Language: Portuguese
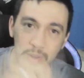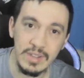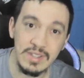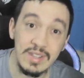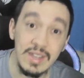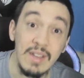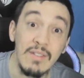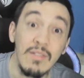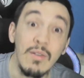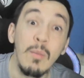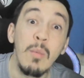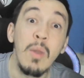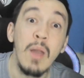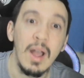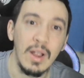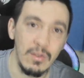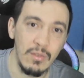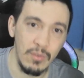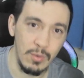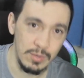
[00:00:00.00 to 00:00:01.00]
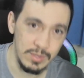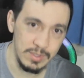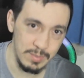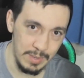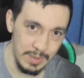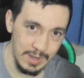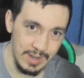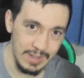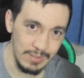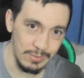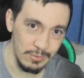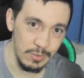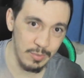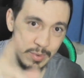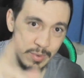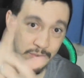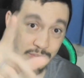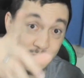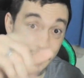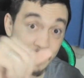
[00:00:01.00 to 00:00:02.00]
pois é, vamos lá que eu vou explicar tudo
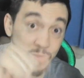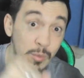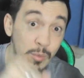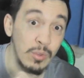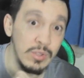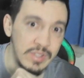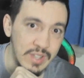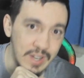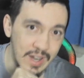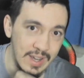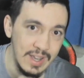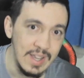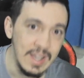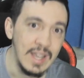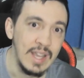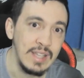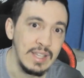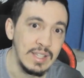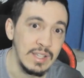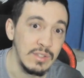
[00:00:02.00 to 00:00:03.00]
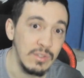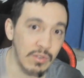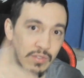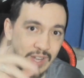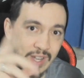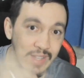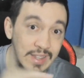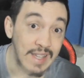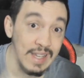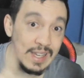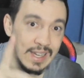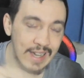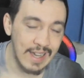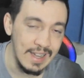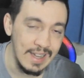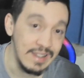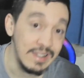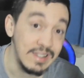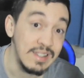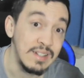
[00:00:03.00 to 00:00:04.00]
pra vocês e mostrar. Vocês vão ficar de
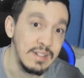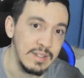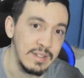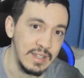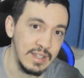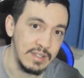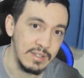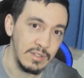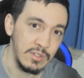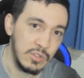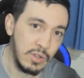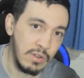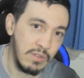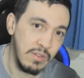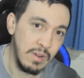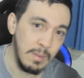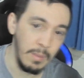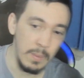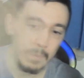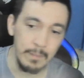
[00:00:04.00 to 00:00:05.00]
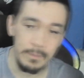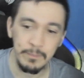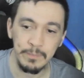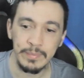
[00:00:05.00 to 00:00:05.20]
cara, certeza. Só vamos.